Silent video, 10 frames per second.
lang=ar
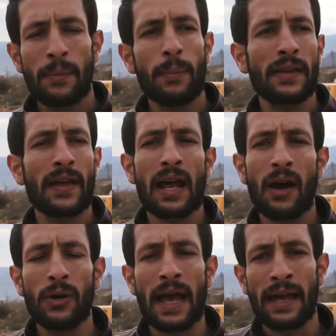ما
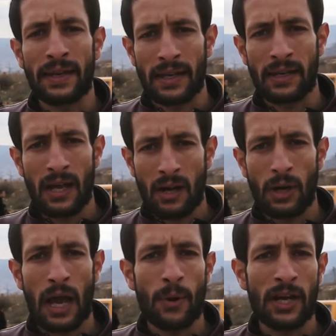نراه الآن إغلاق
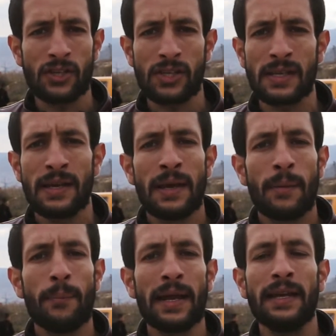الحواجز
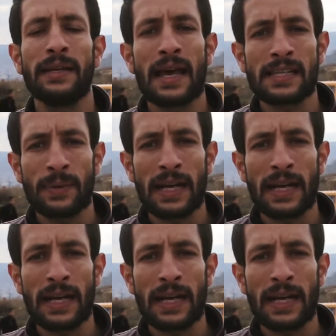منع الناس من